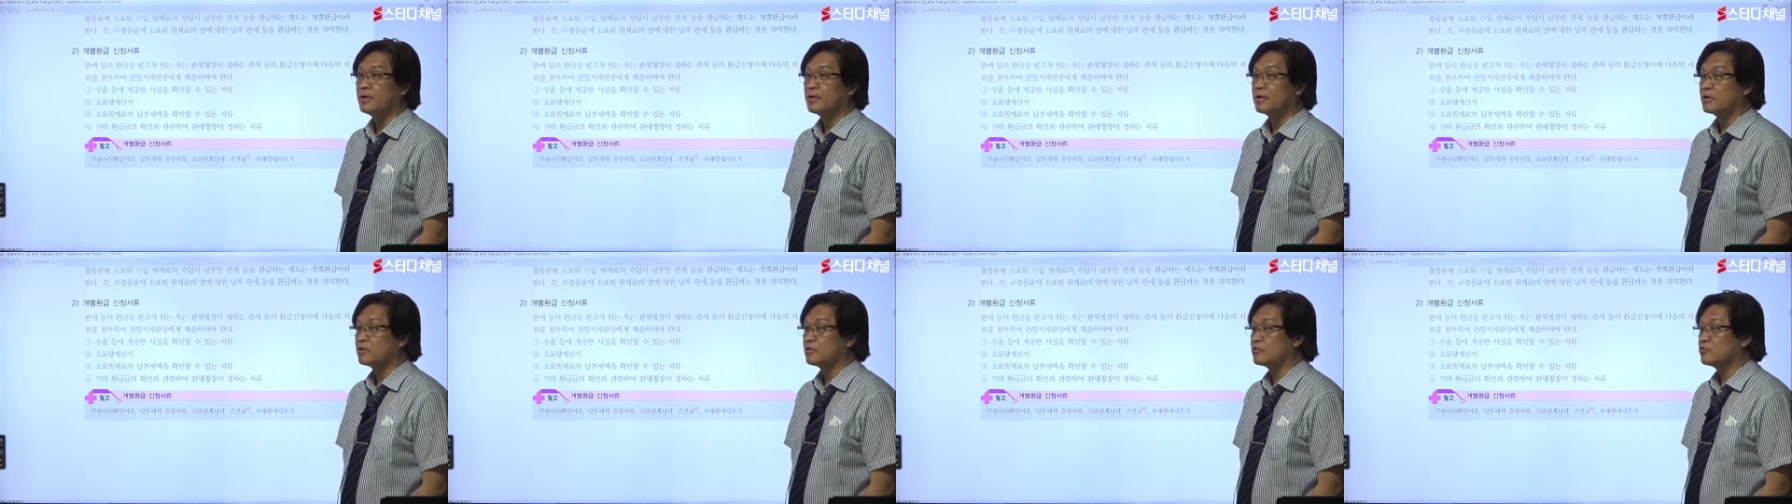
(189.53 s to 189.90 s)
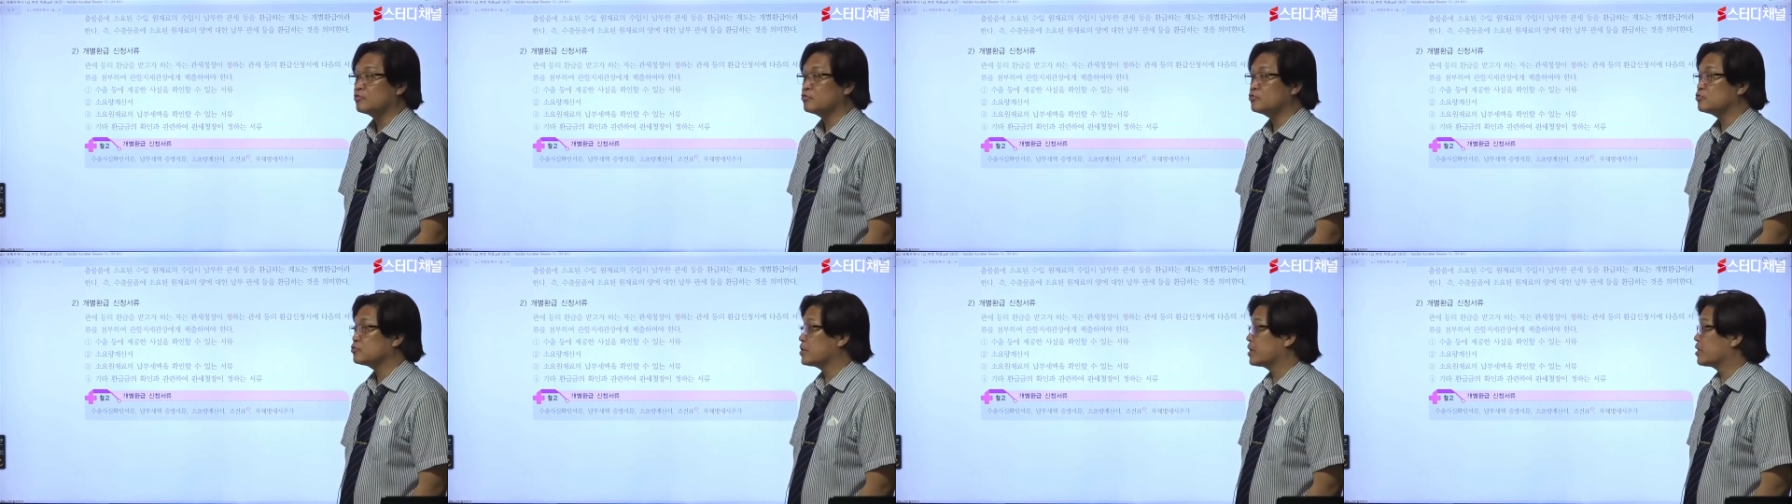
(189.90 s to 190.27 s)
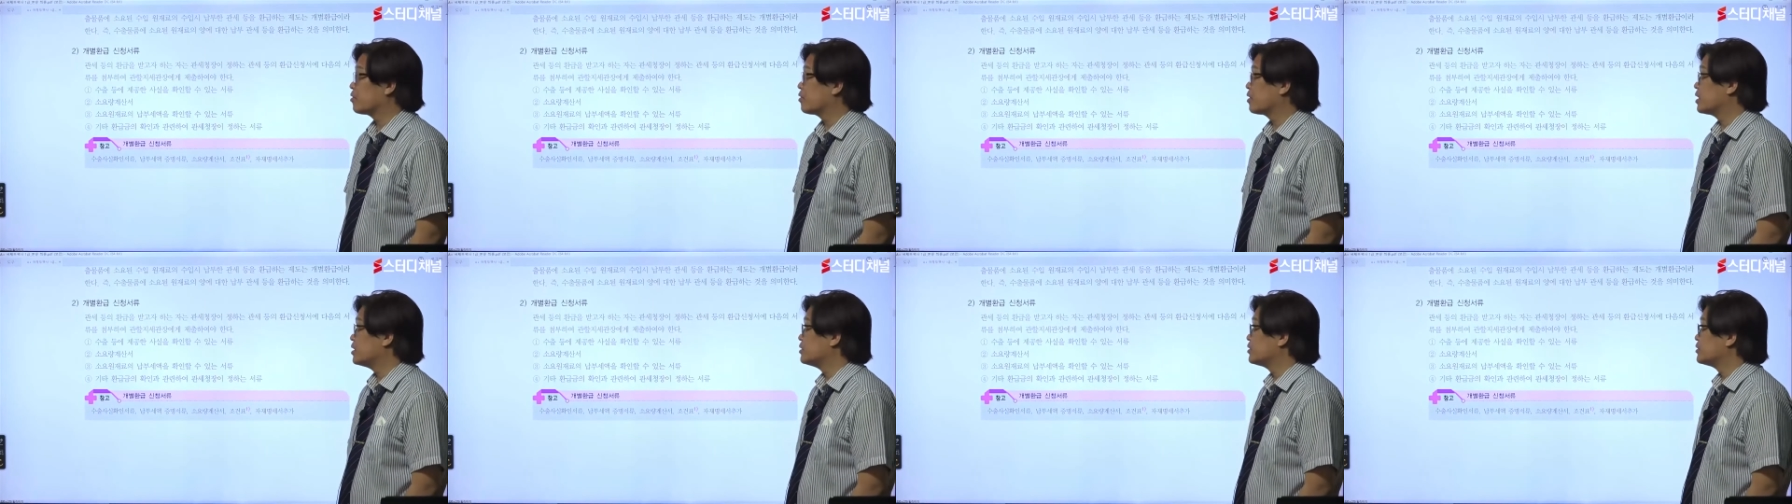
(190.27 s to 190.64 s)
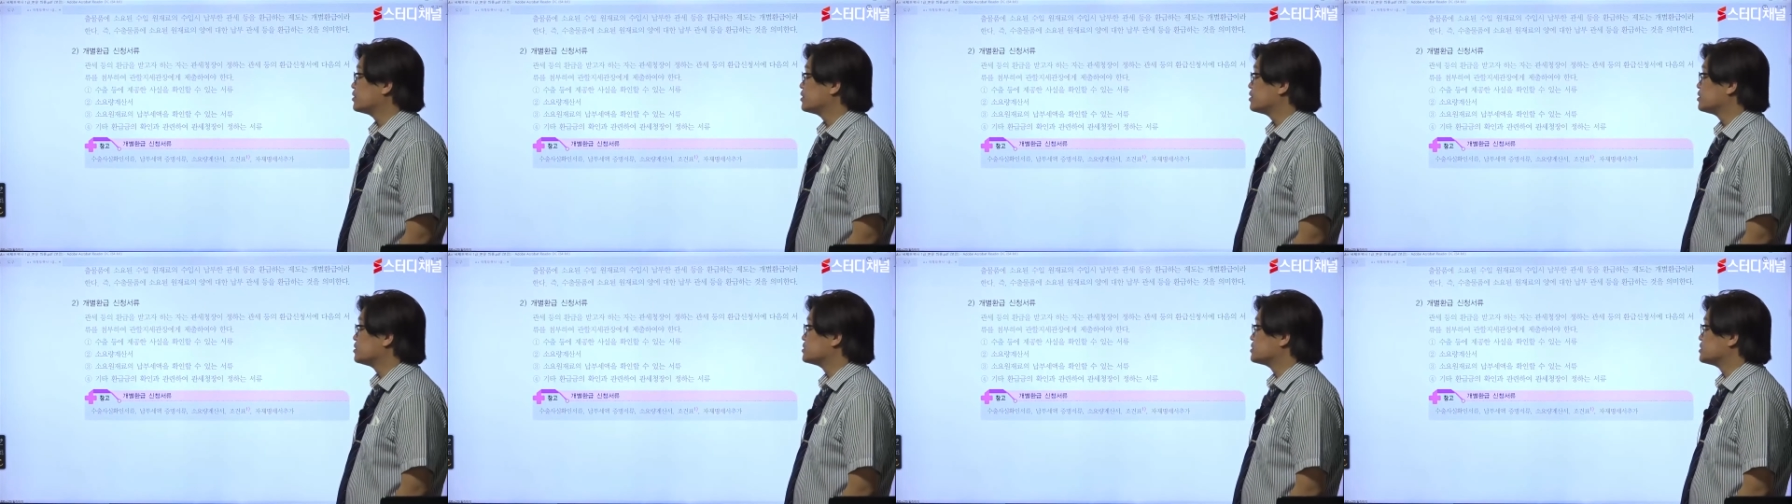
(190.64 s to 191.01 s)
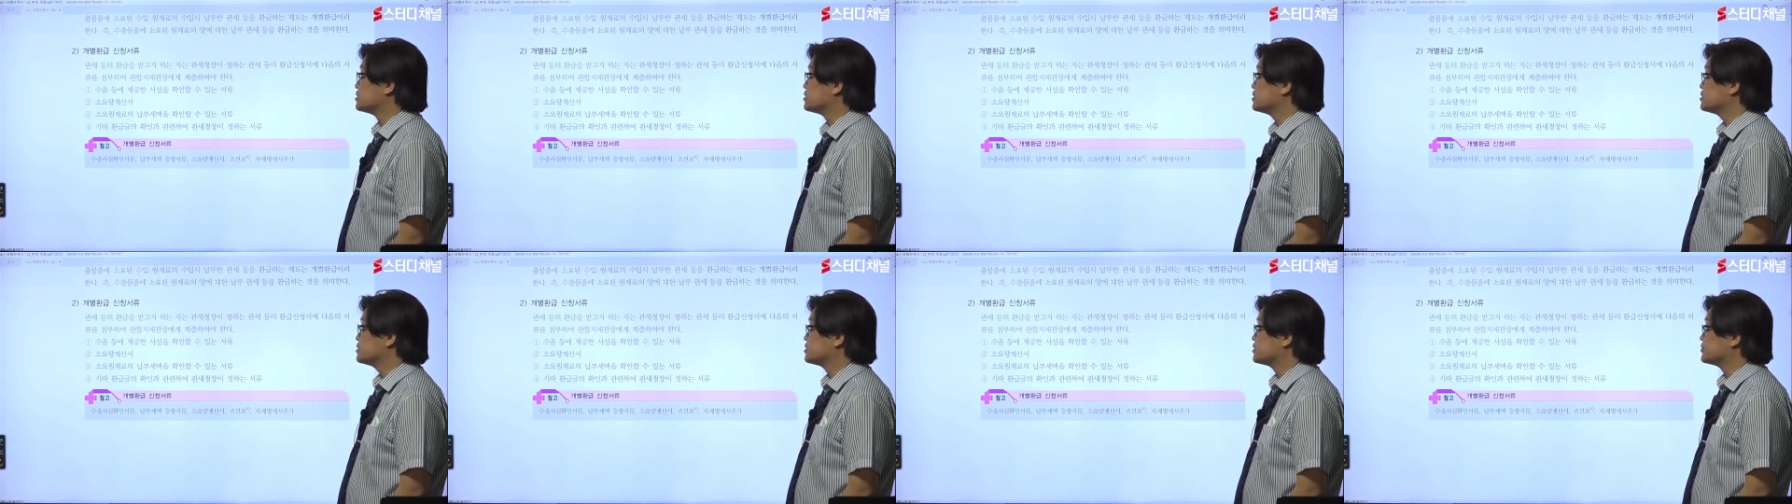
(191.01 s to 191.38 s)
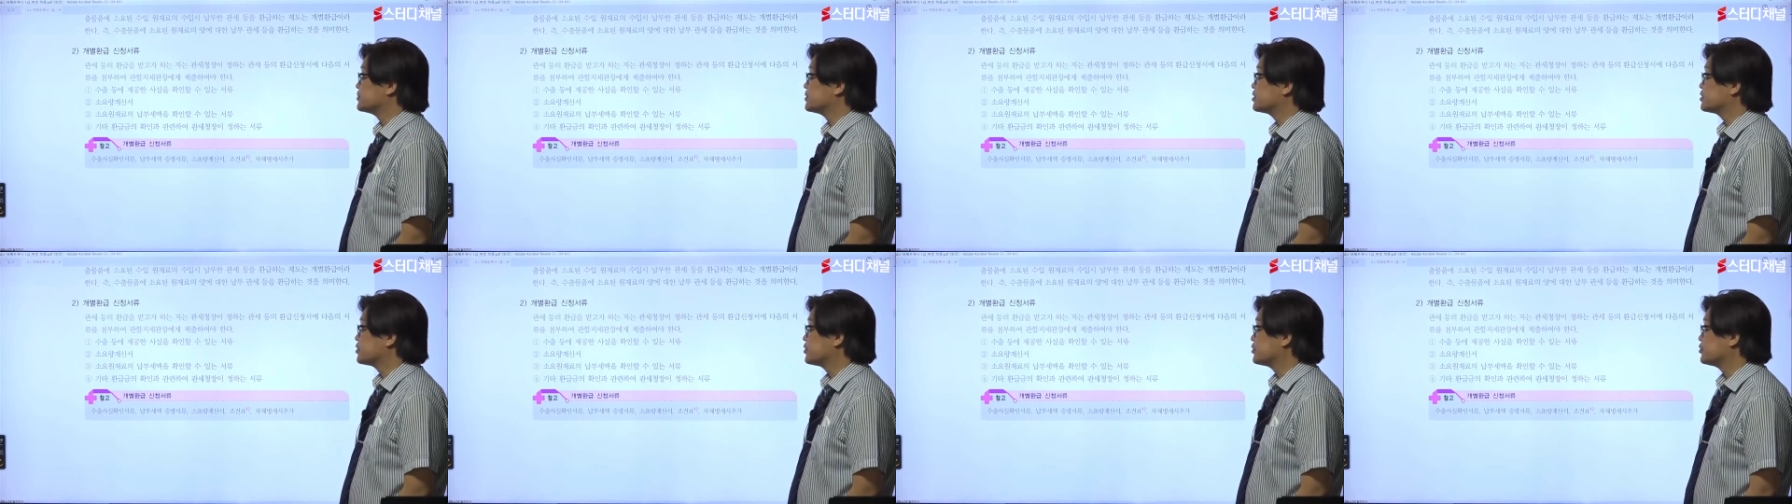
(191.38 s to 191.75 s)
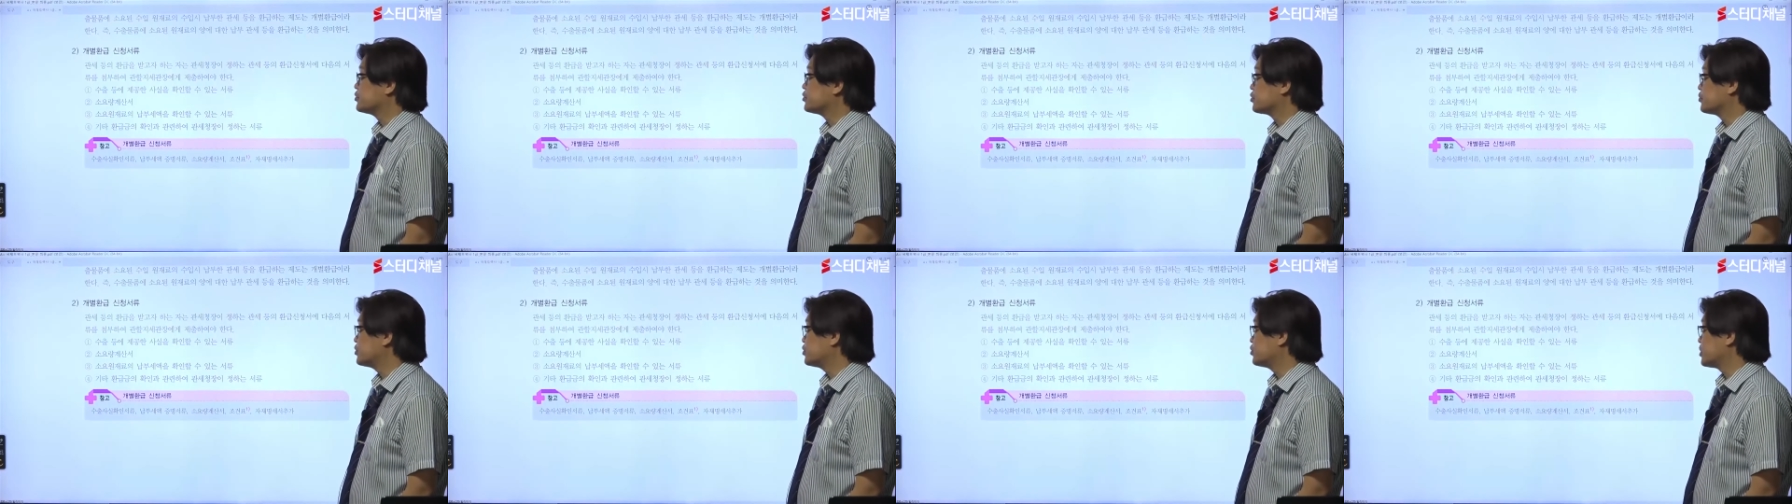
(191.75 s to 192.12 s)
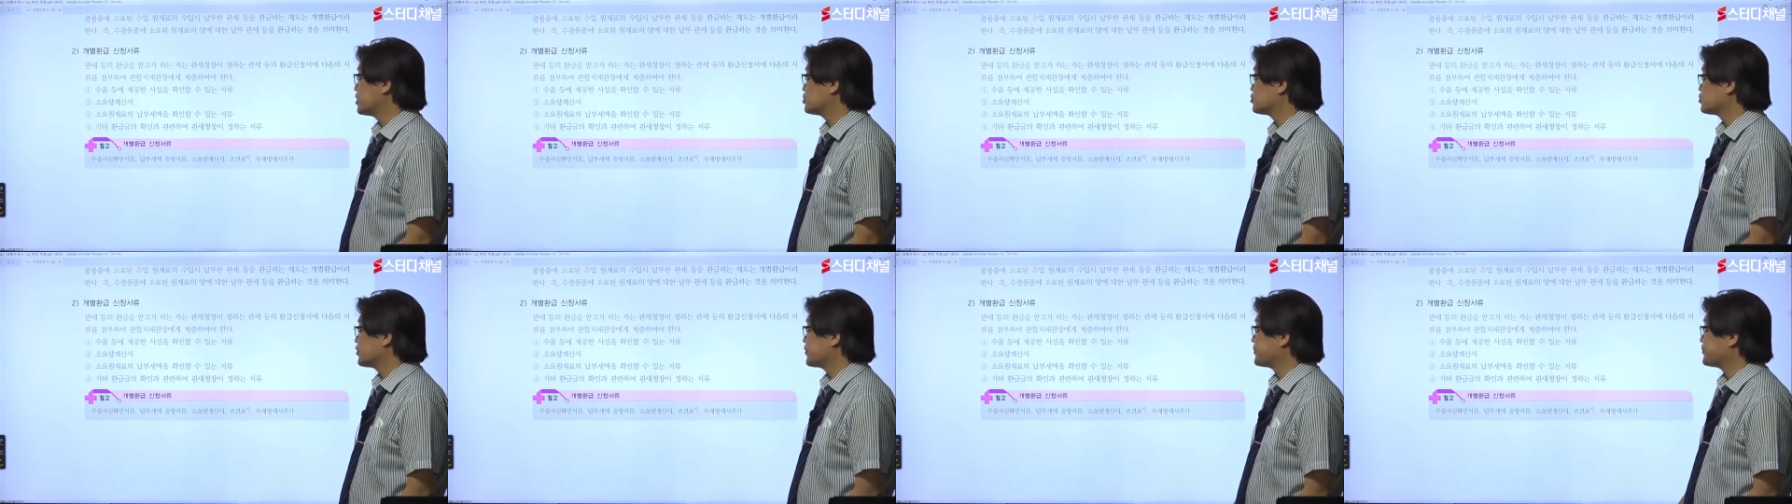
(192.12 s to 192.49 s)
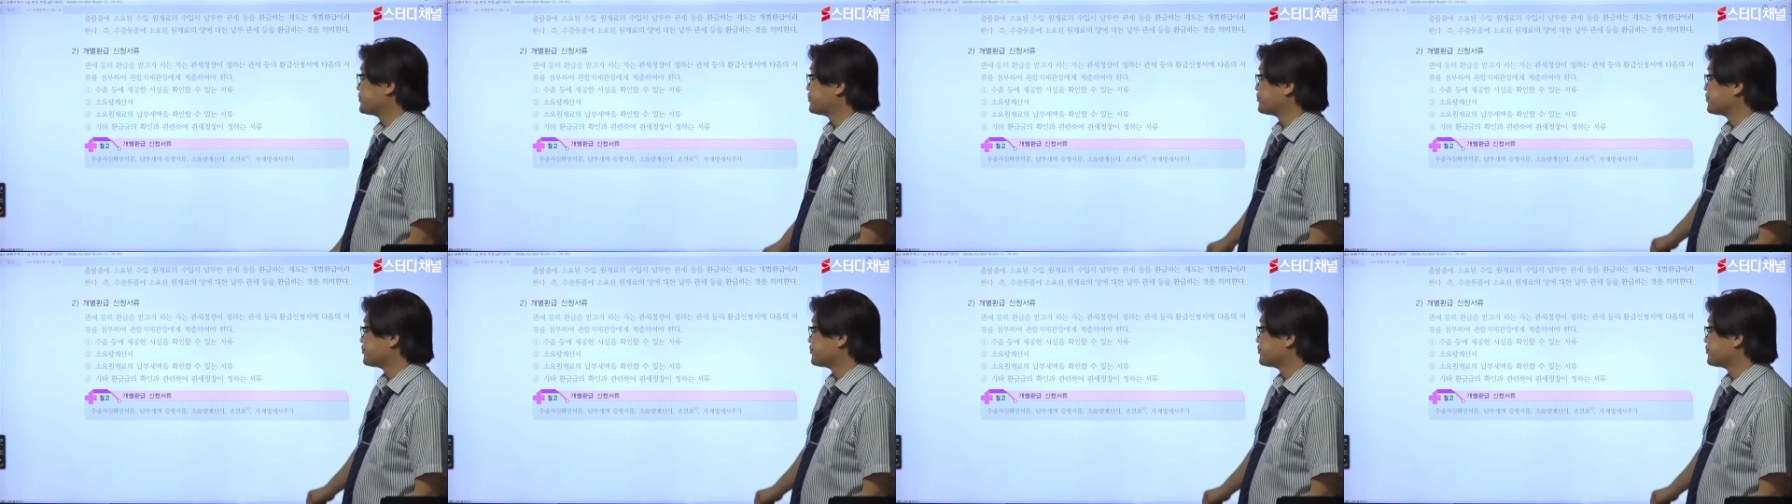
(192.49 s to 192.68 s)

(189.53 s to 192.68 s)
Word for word: 그래서 수출하고 관련되어지는 증빙 서류들 필요하죠.